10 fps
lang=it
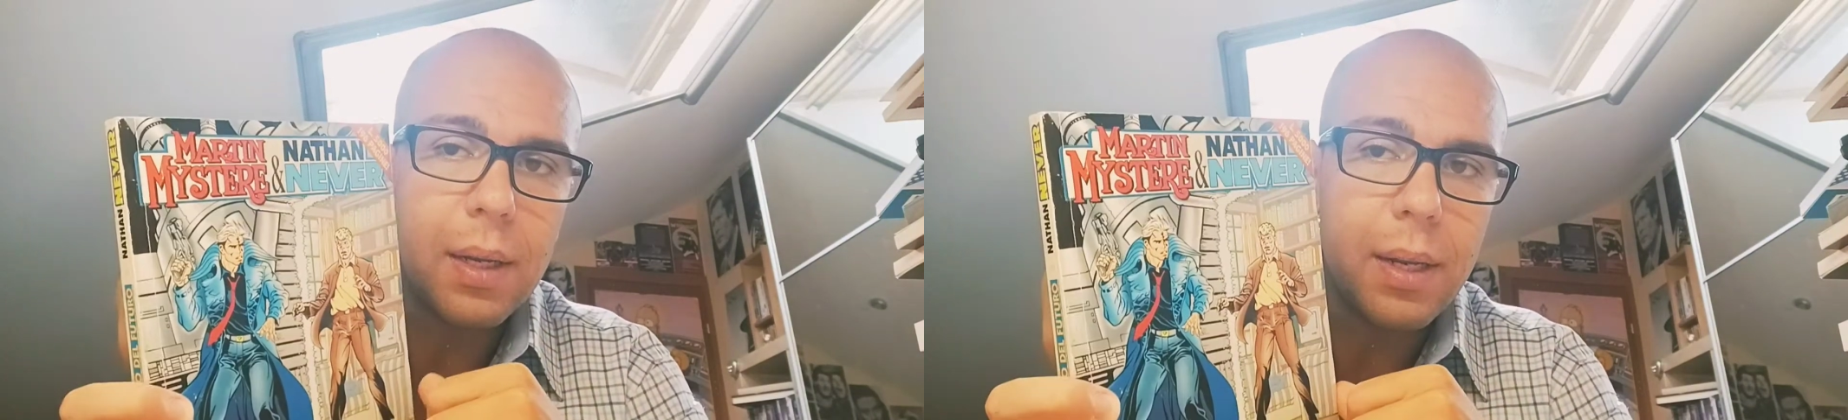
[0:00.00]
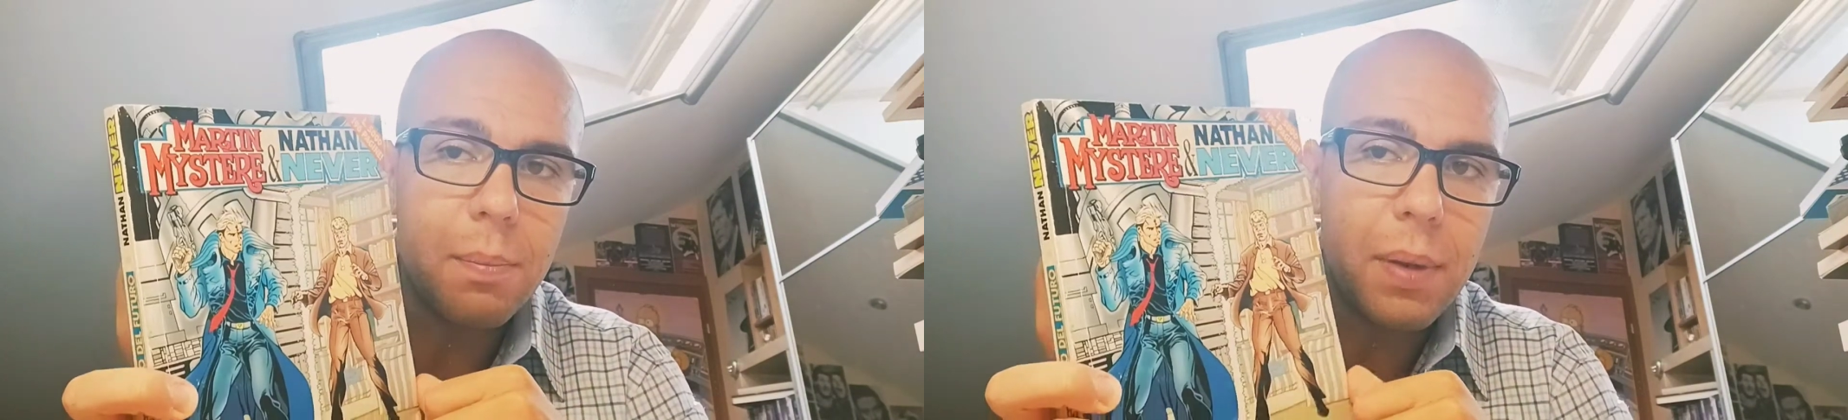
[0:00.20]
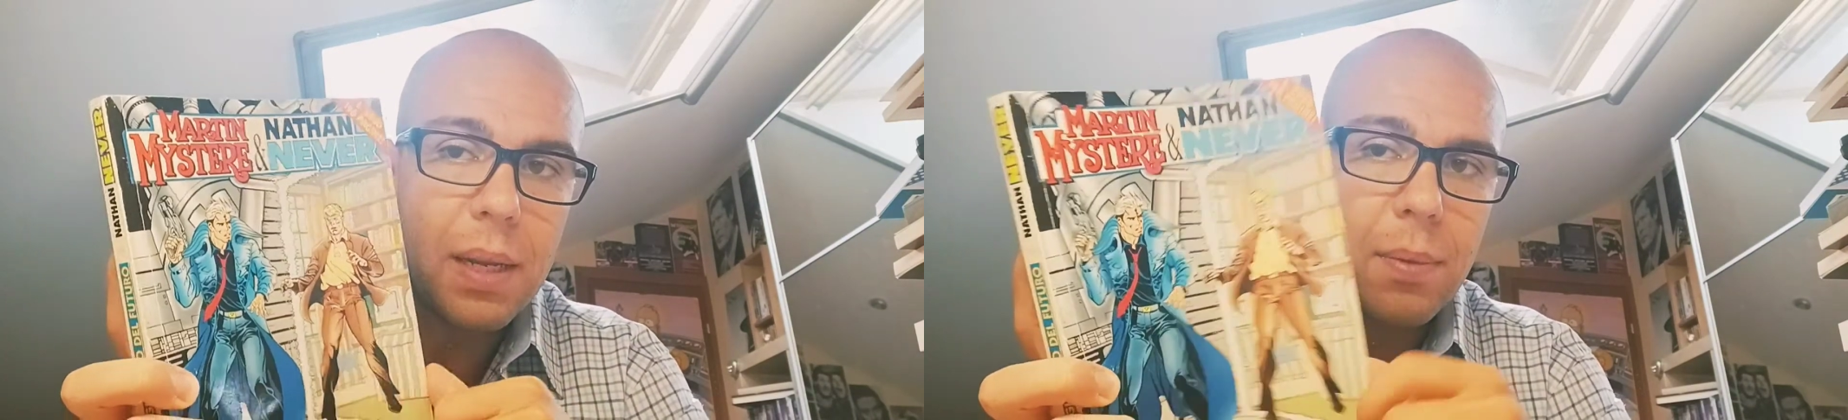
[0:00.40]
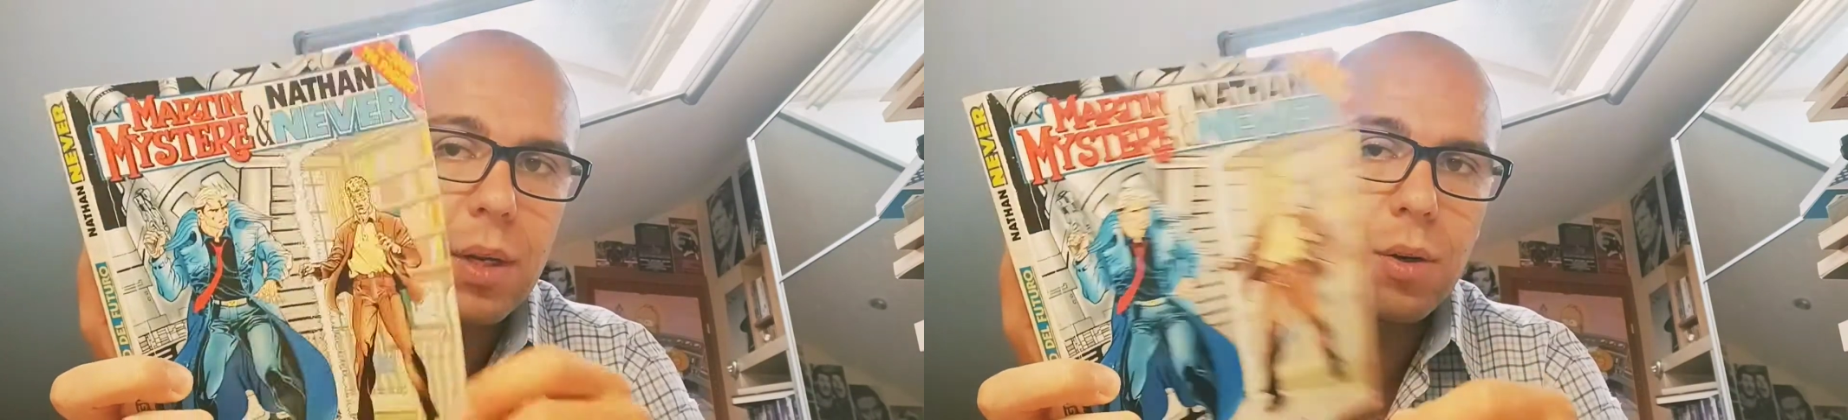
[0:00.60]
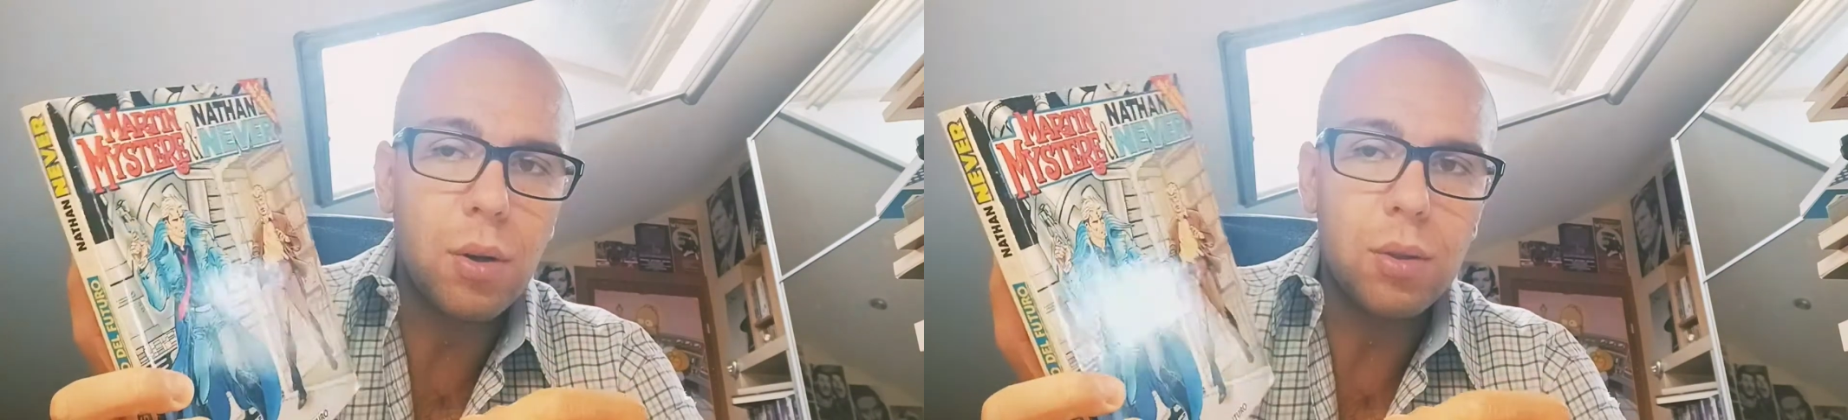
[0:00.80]
il primo
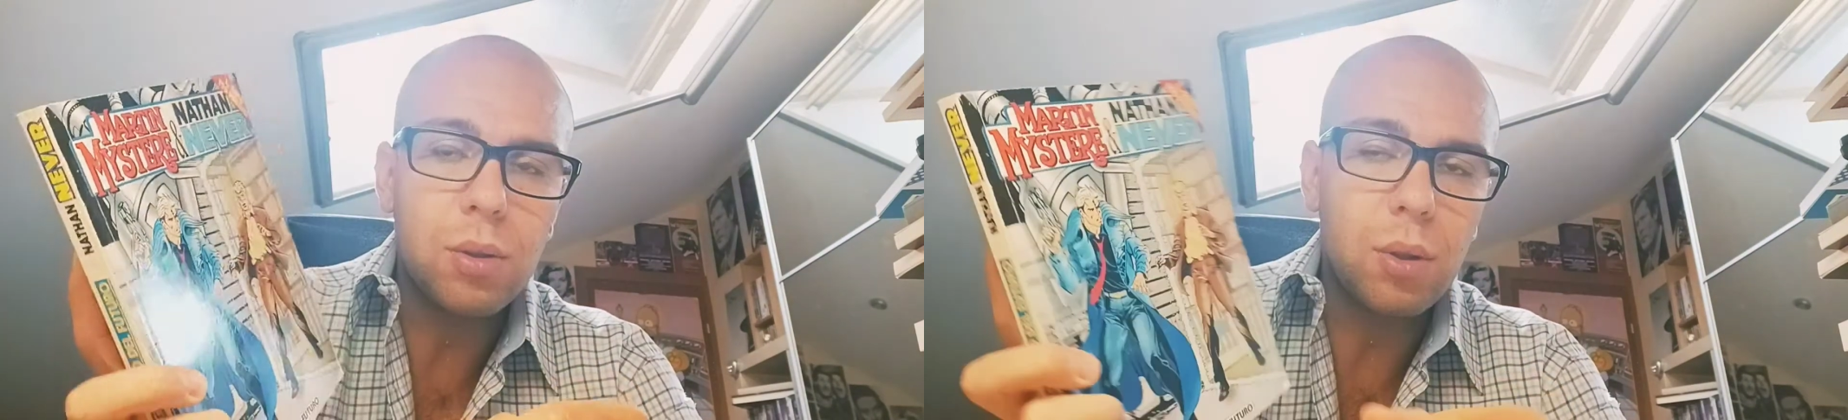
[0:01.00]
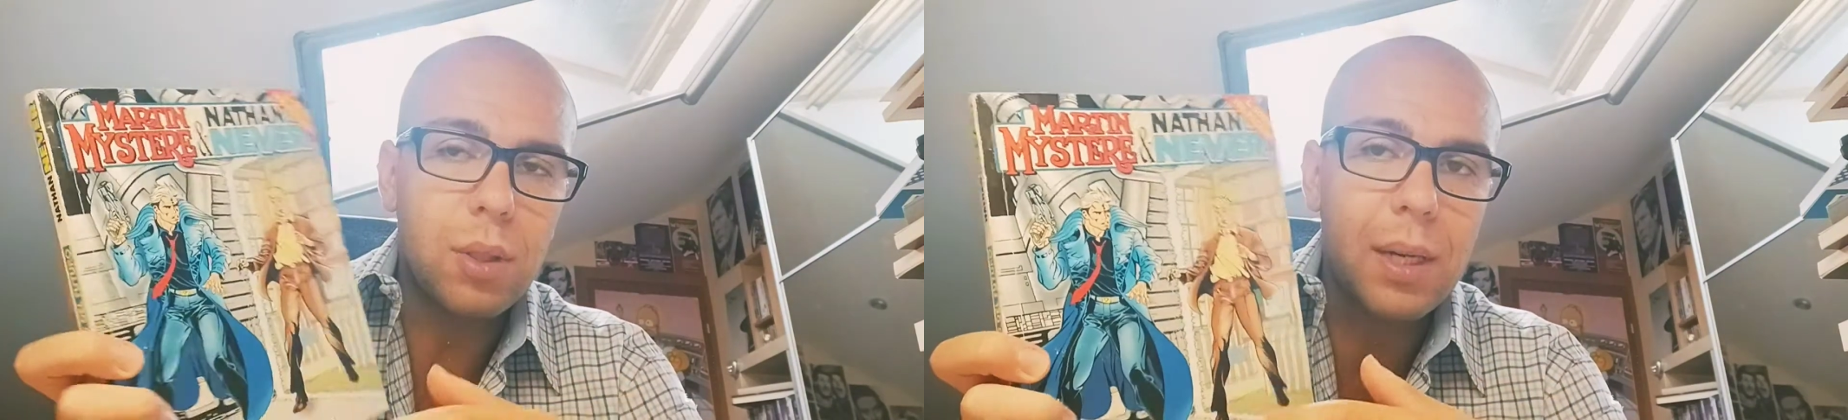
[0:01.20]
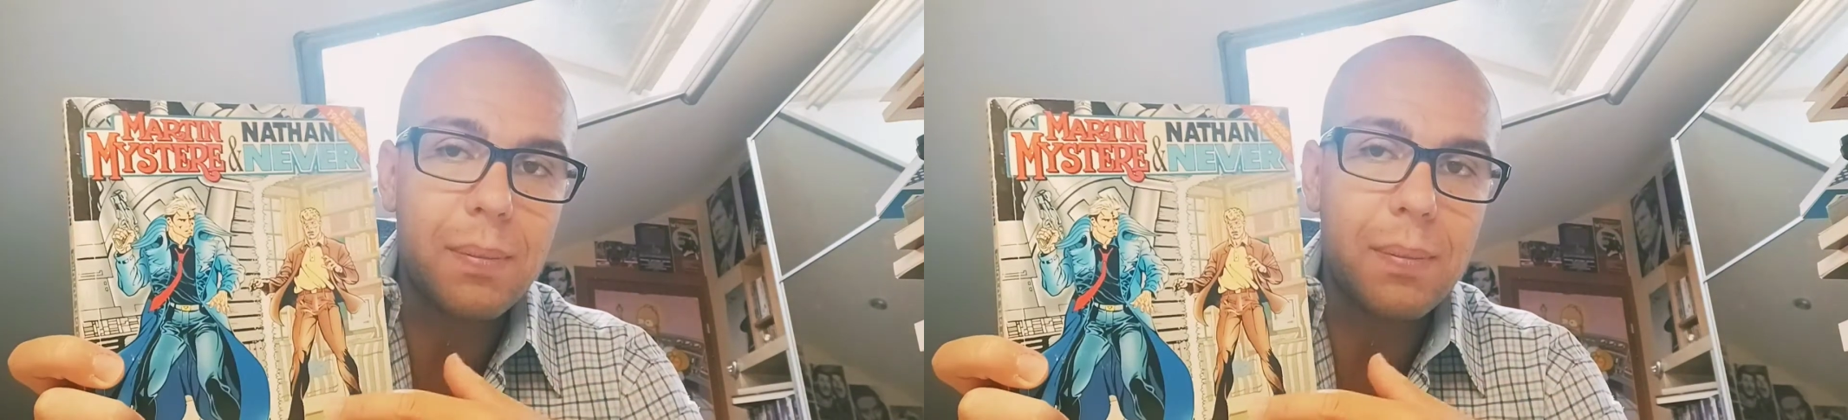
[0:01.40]
incontro tra